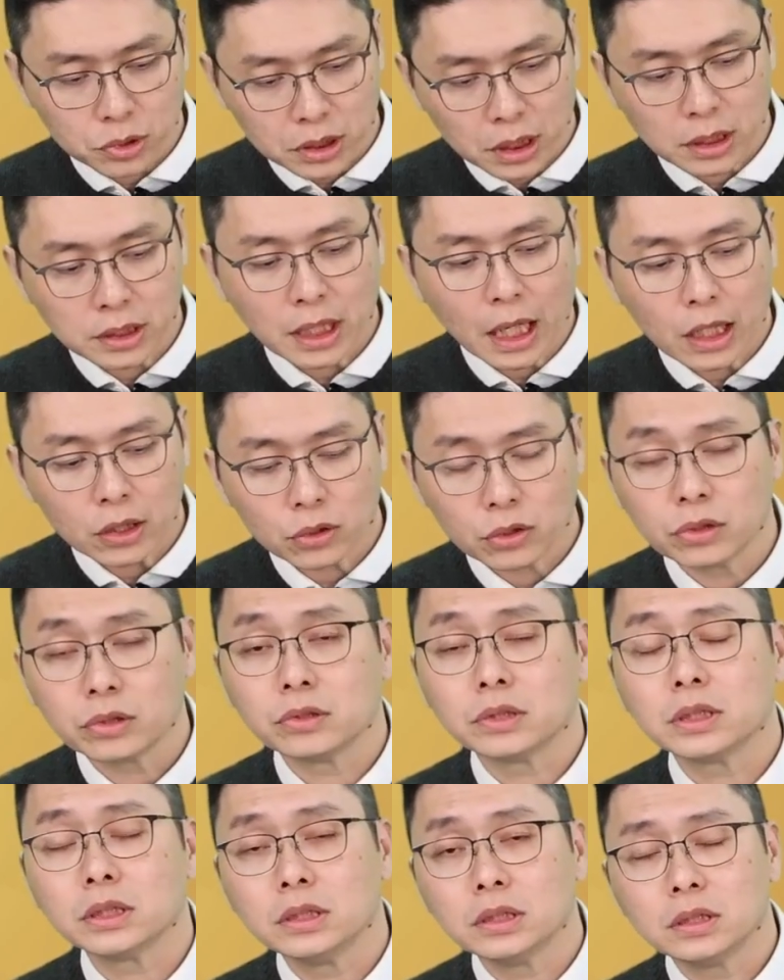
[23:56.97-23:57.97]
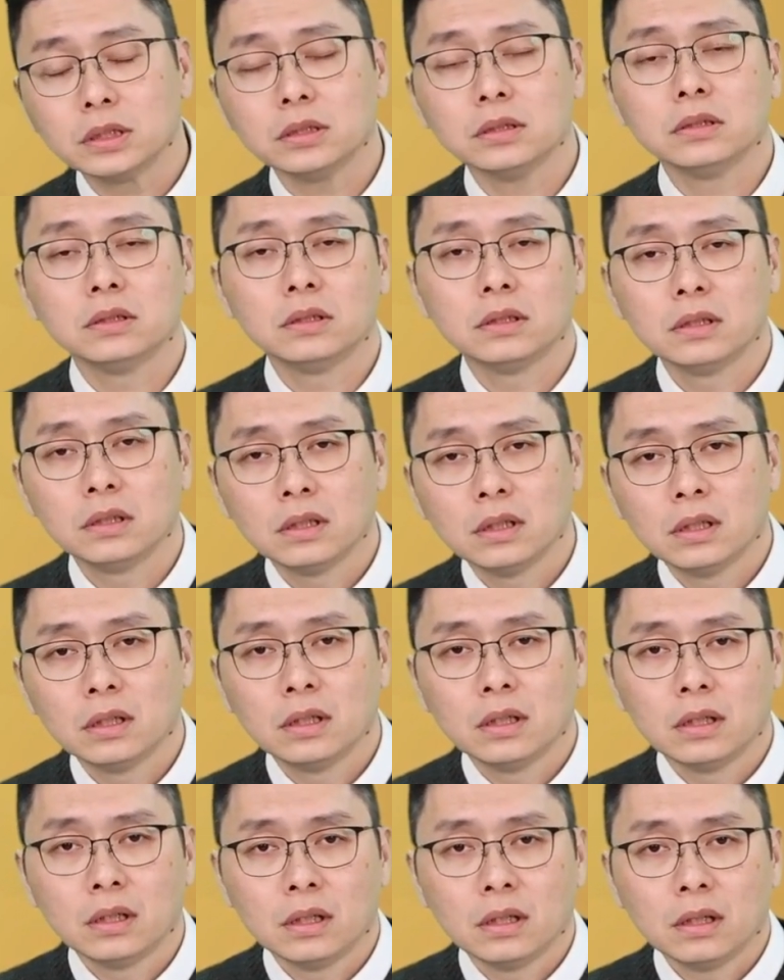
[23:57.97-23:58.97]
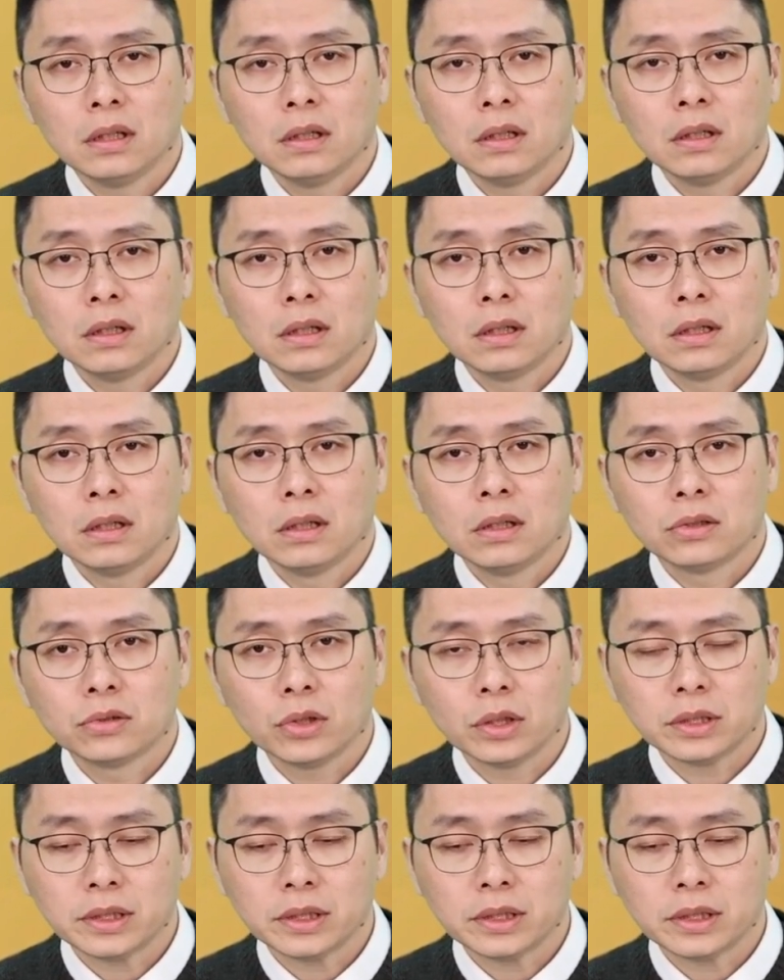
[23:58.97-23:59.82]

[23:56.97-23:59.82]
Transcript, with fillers: 相信大家都很有信心。所以